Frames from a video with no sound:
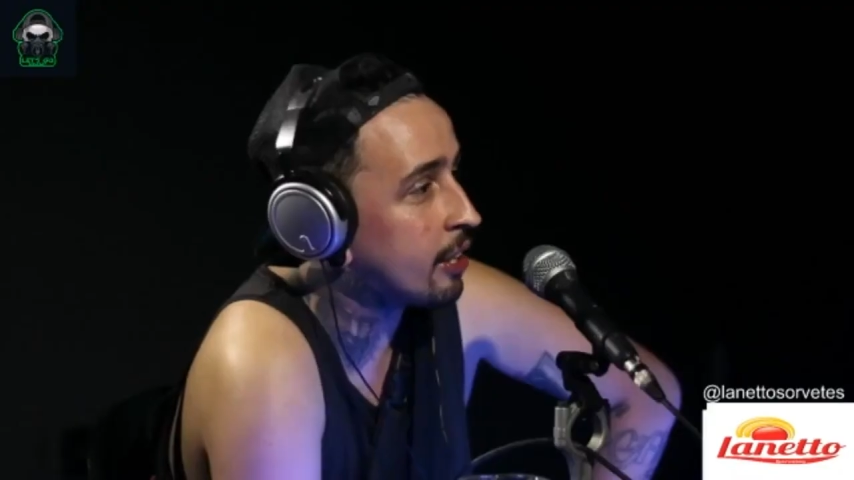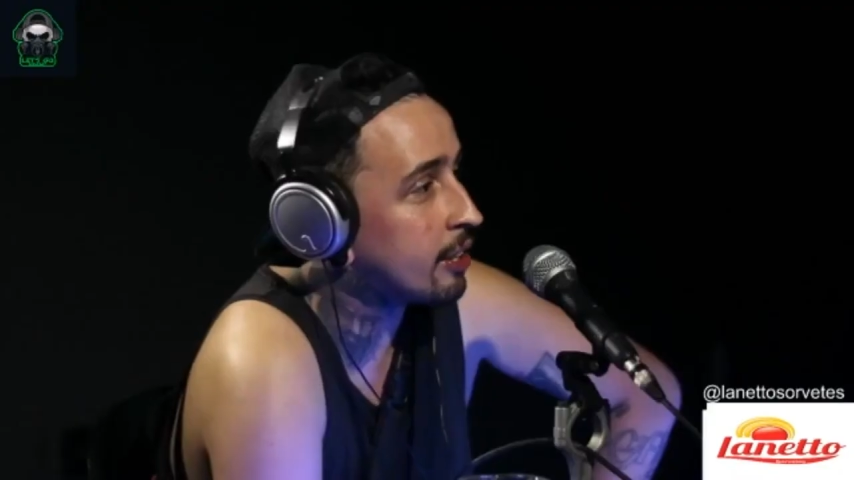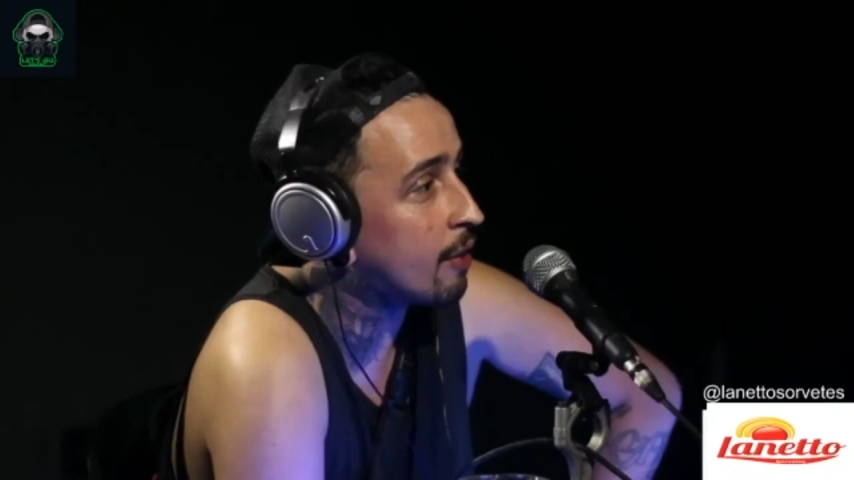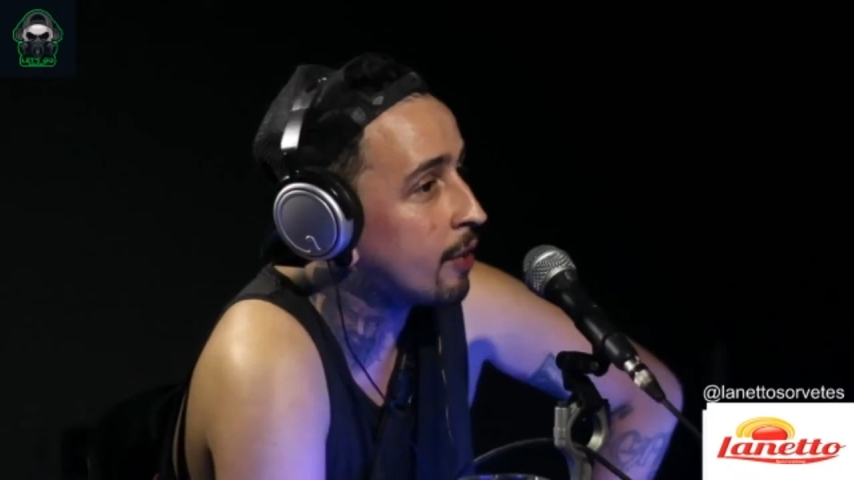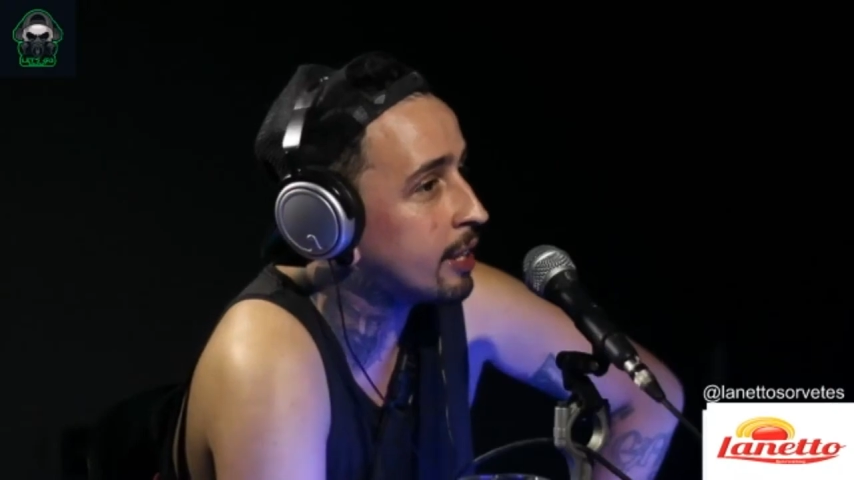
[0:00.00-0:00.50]
nós
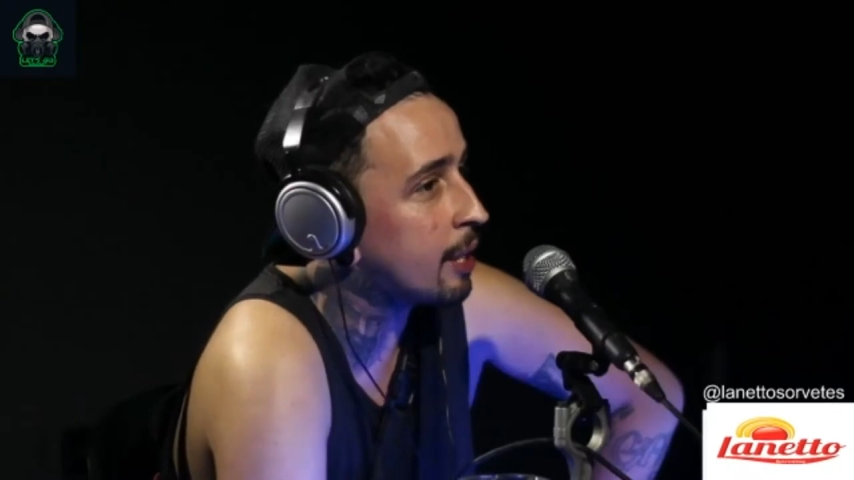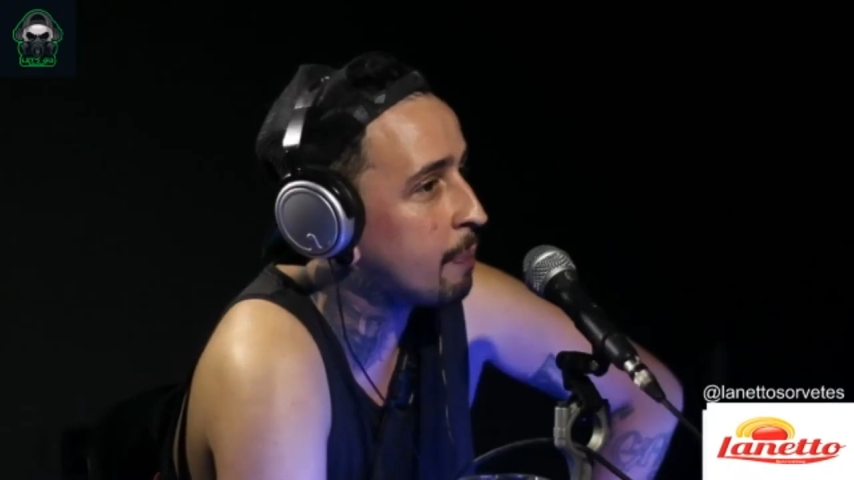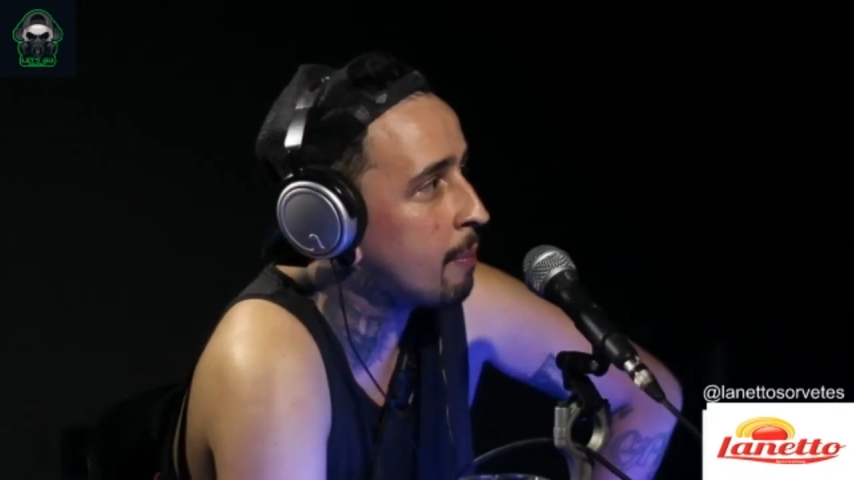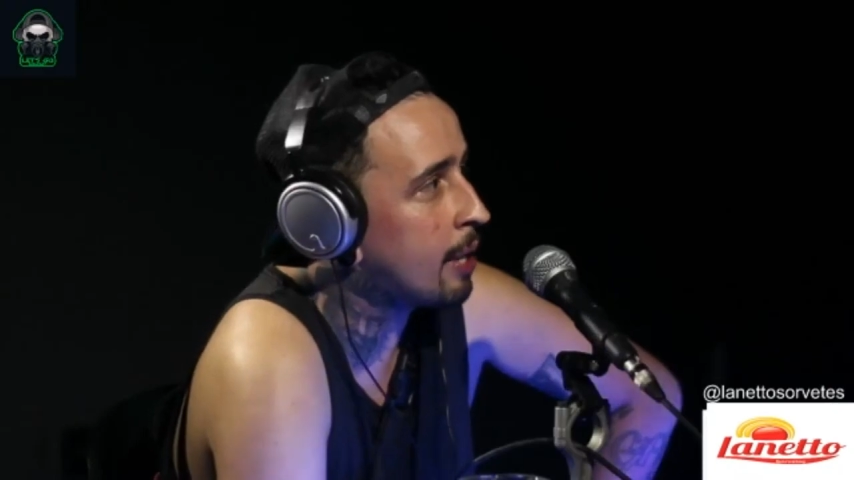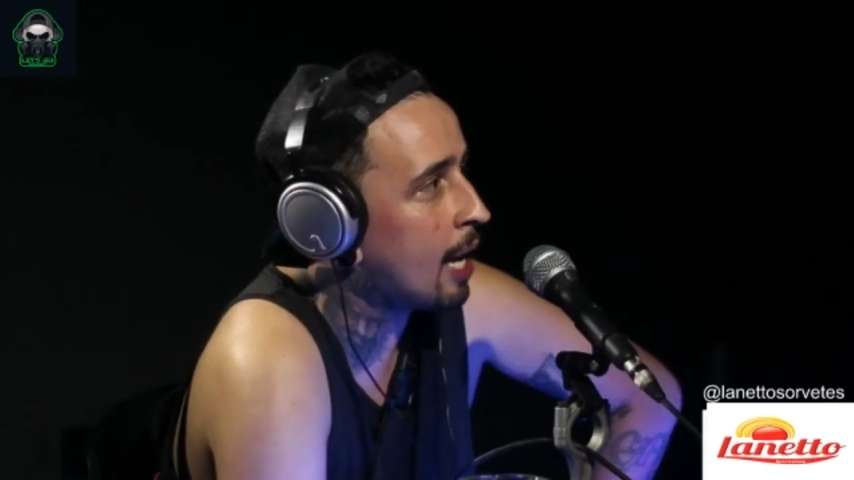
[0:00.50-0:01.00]
já foi até
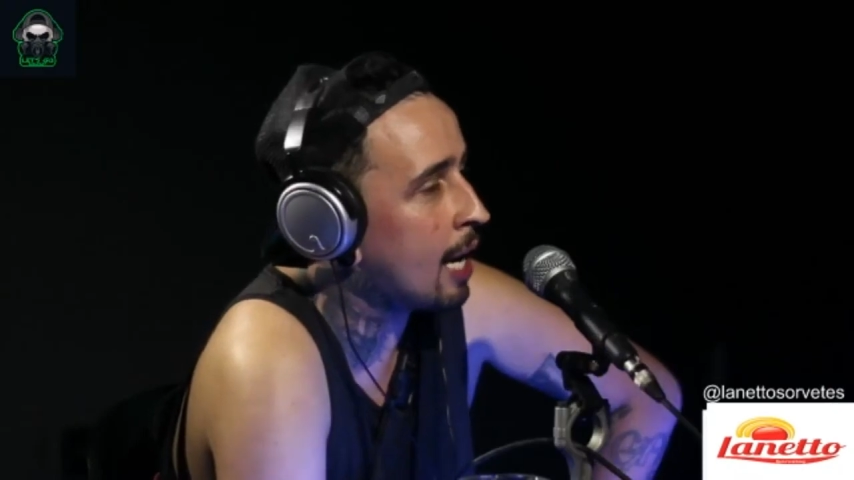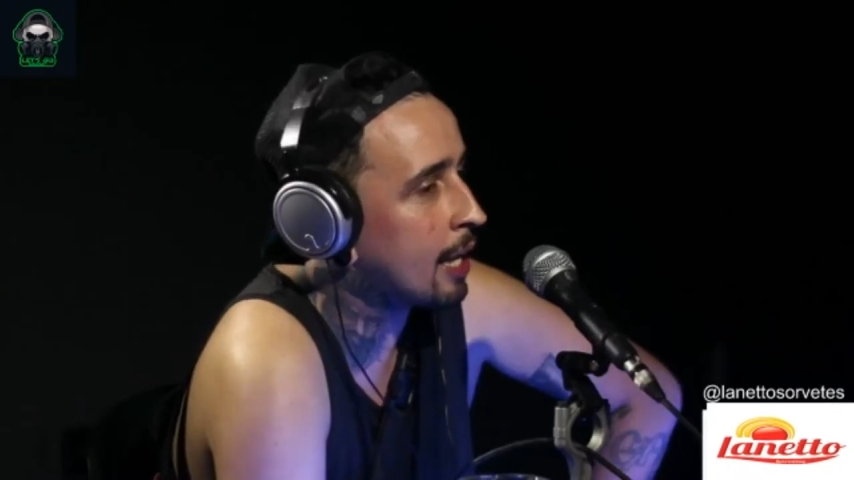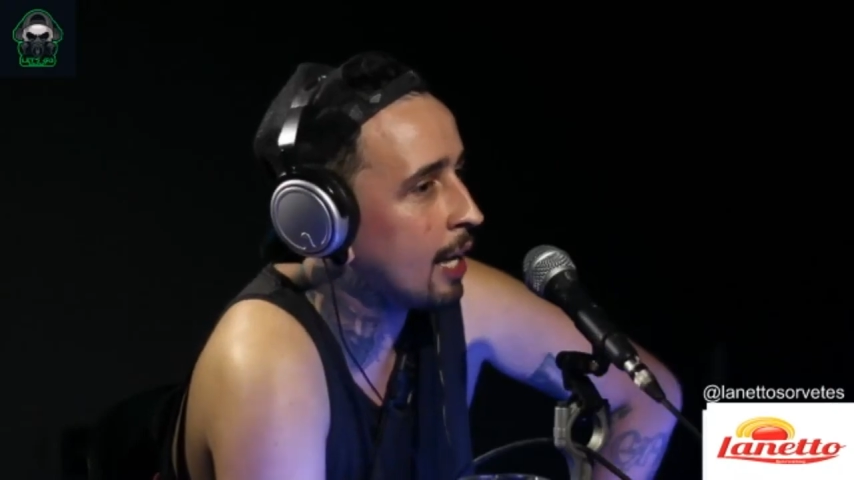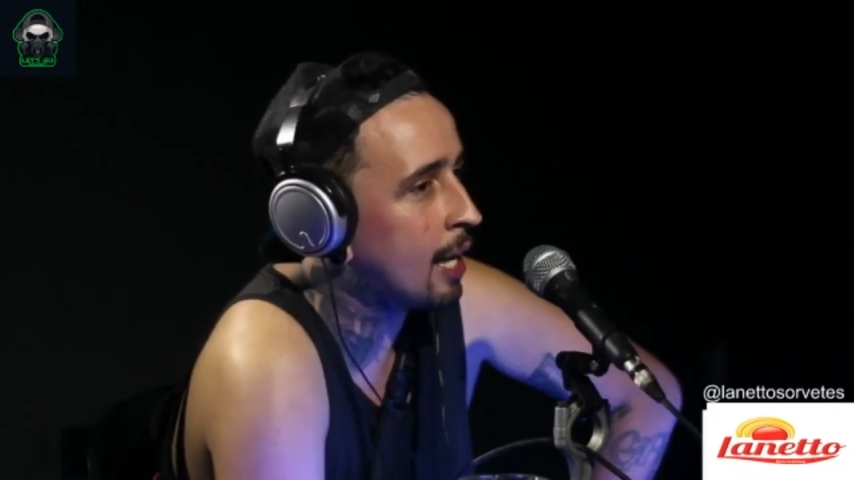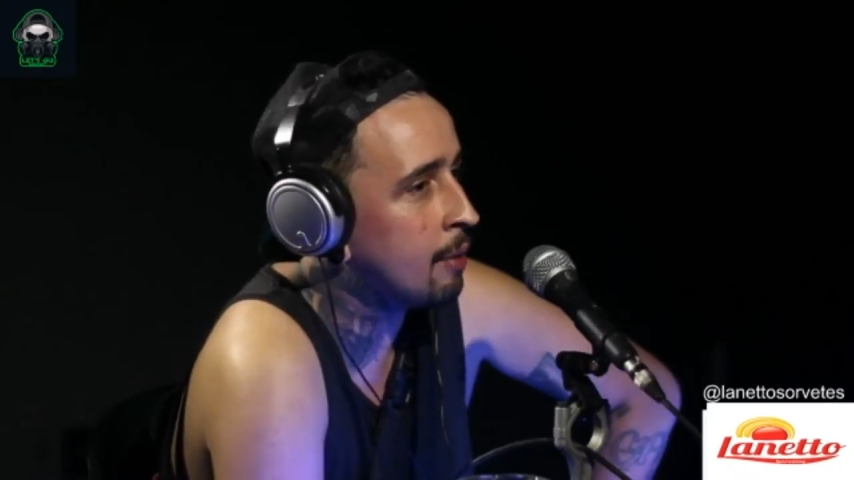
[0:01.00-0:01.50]
pra
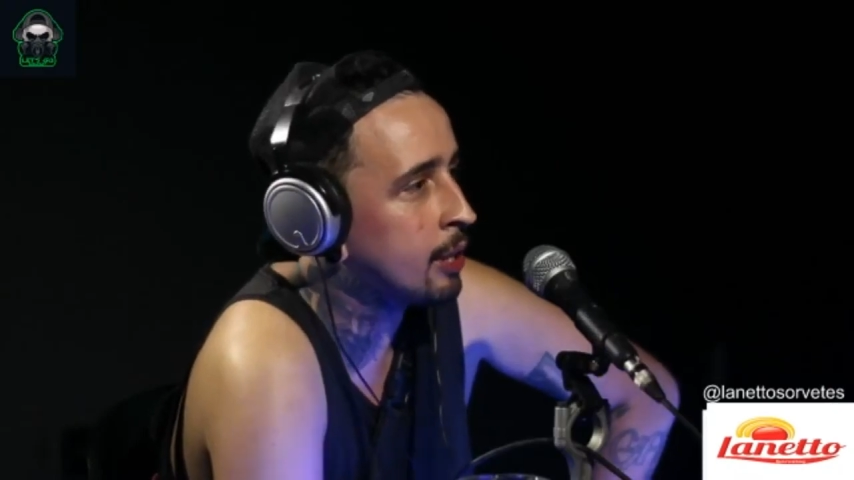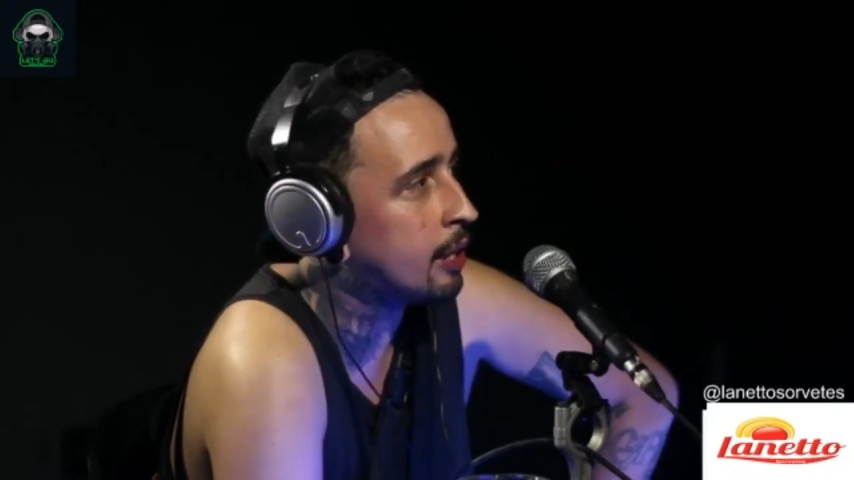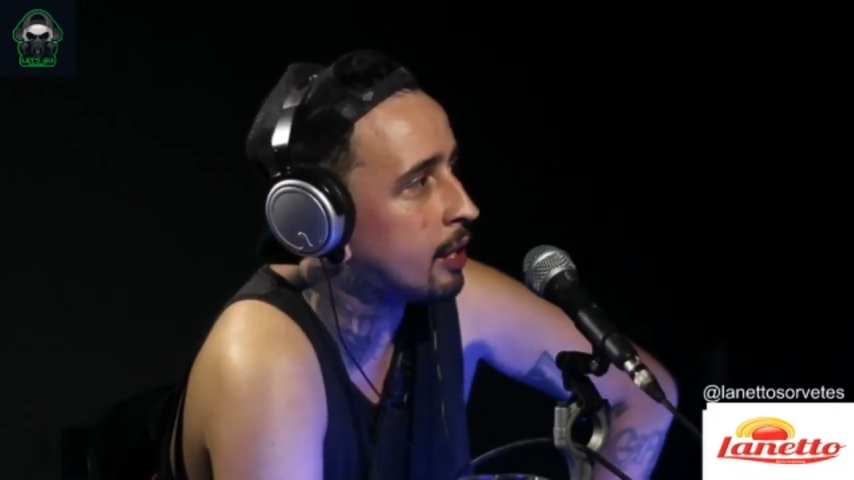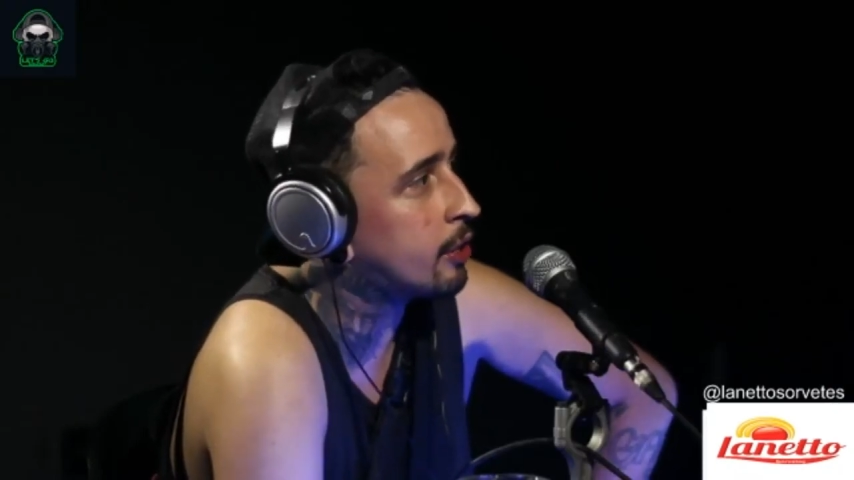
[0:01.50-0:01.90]
BH, mano. Caraca.